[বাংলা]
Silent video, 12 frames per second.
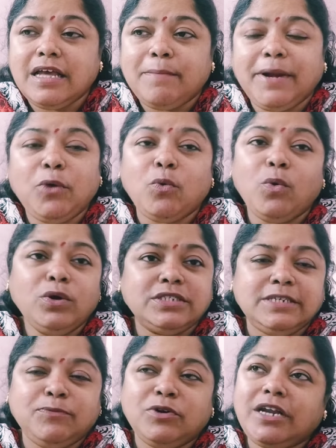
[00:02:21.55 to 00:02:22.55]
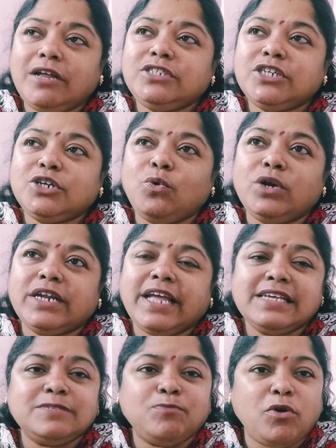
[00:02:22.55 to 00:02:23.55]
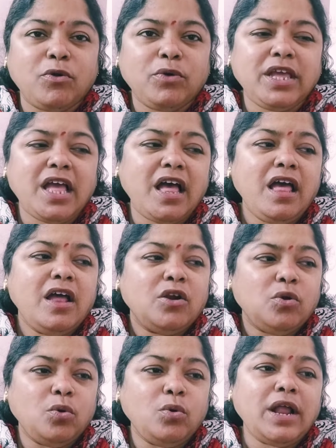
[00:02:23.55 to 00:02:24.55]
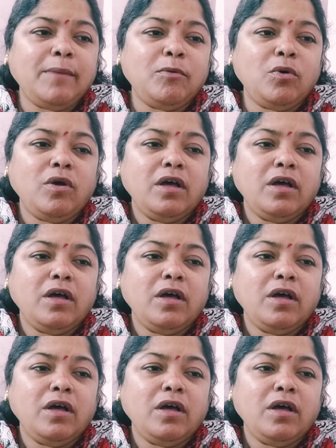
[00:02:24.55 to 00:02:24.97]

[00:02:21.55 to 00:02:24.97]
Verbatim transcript: মানে ওর জীবনটা হচ্ছে কোর্ট কেস পরকিয়া নোংরামো